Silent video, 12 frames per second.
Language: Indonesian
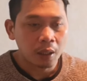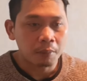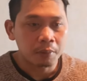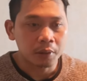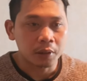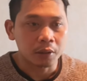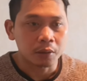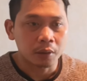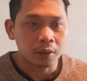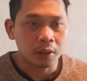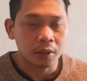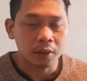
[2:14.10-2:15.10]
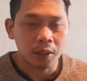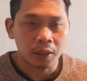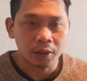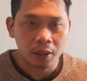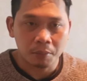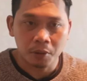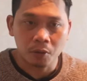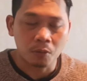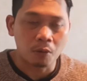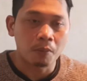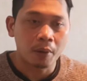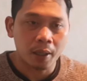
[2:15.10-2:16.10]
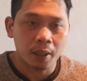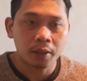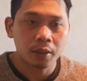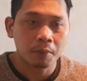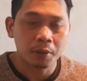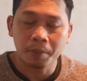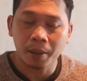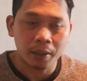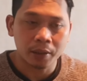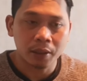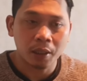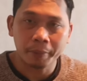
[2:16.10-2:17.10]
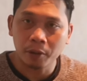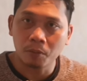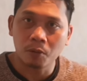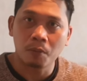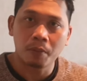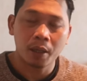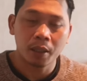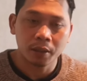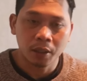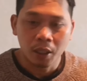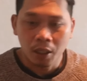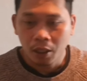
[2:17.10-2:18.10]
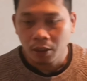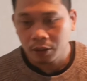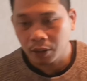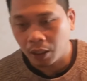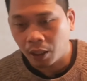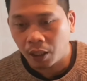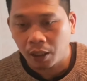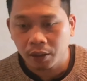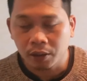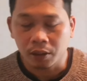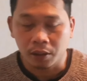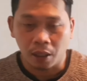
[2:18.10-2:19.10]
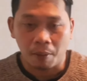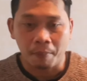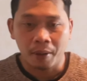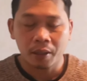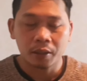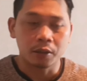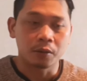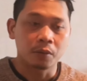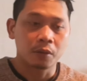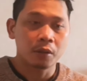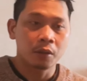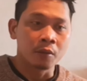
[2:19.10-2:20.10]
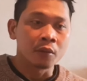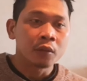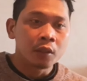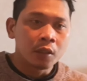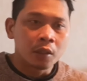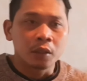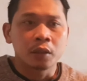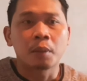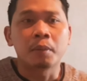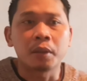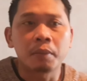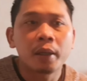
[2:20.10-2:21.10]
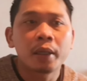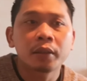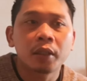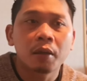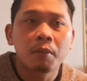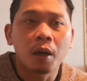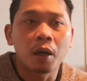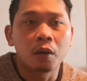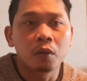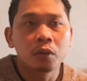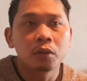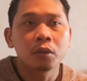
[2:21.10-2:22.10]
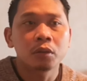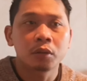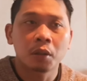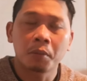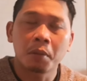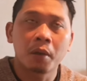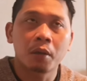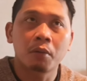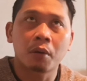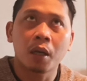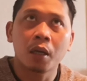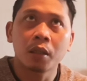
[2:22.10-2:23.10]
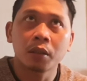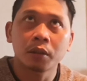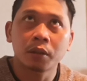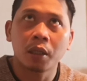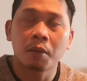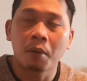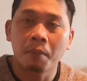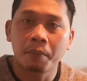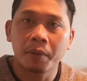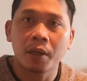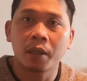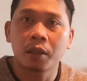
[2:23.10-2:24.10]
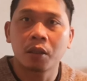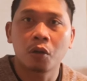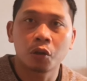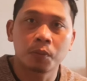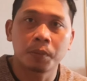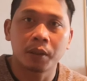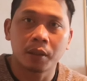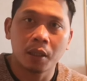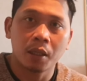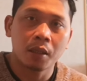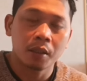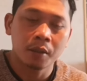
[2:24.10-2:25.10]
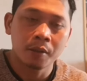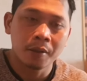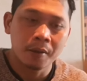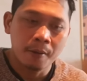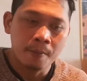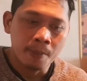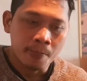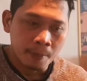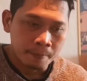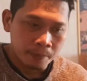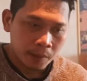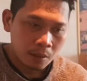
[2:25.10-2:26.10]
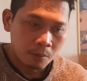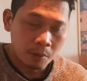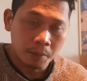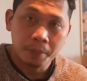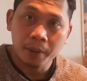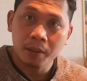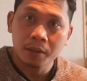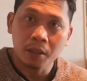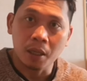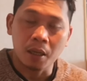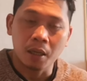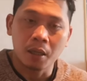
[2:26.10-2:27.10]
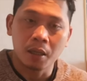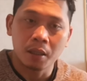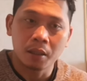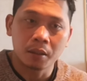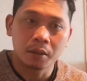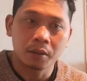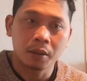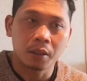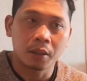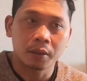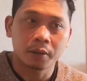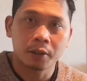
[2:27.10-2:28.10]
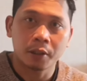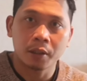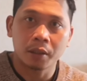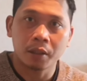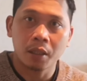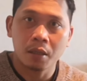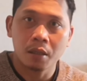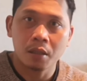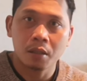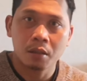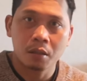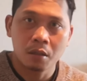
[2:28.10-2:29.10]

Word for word: habis itu kerja siang saya minum obat habis makan siang minum obat istirahat di kamar tidur jam 5 saya bangun jam 5 kurang saya mampir lagi ke hospital buat periksa ternyata